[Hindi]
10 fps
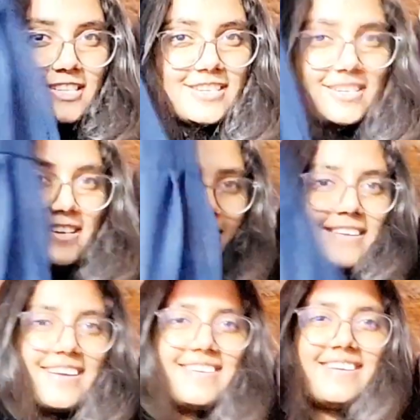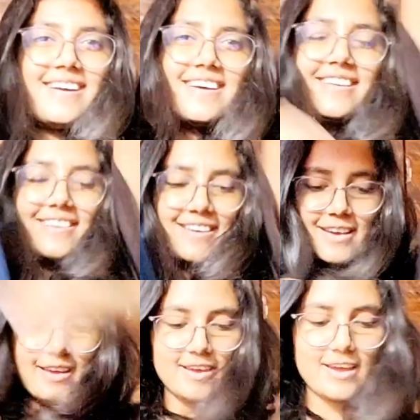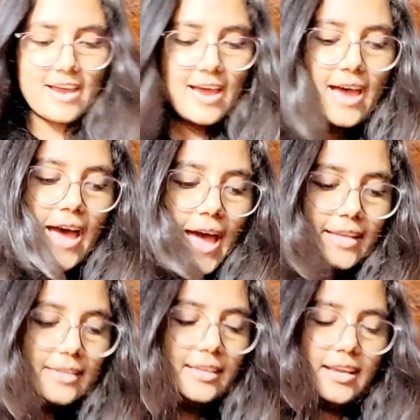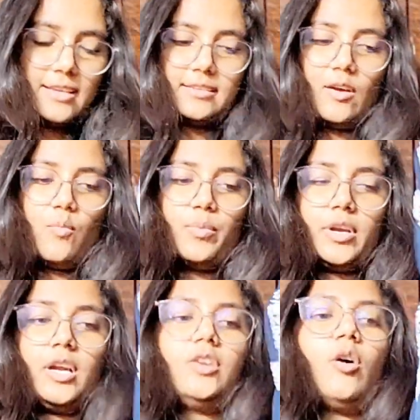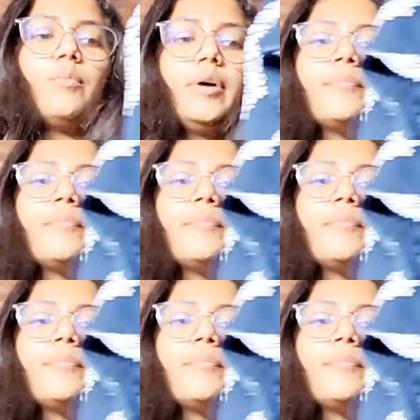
शरारा एंड ये इसका ऊपर का टॉप है